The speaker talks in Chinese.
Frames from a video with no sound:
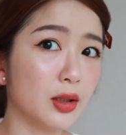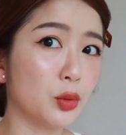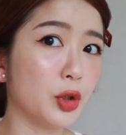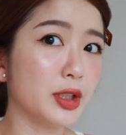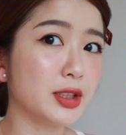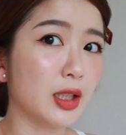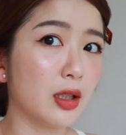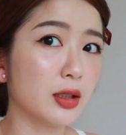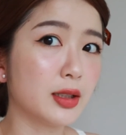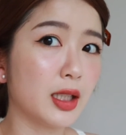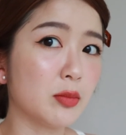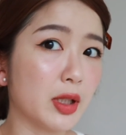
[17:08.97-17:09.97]
我很想要
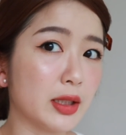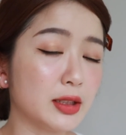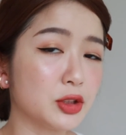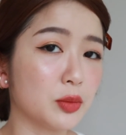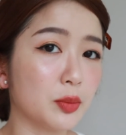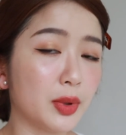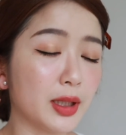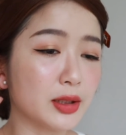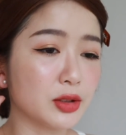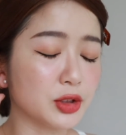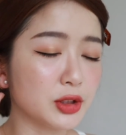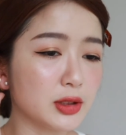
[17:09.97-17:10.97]
戴满一整排，
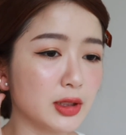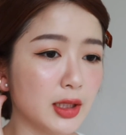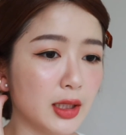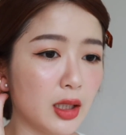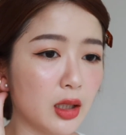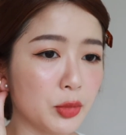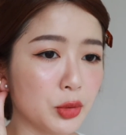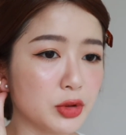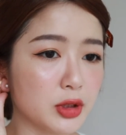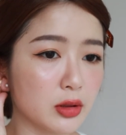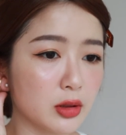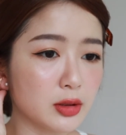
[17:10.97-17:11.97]
可是还没有
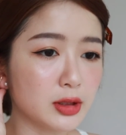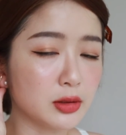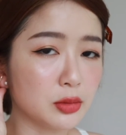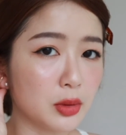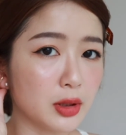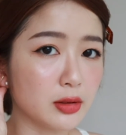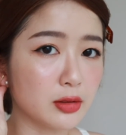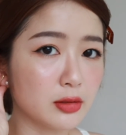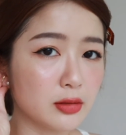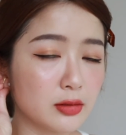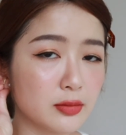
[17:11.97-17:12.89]
找到喜欢的。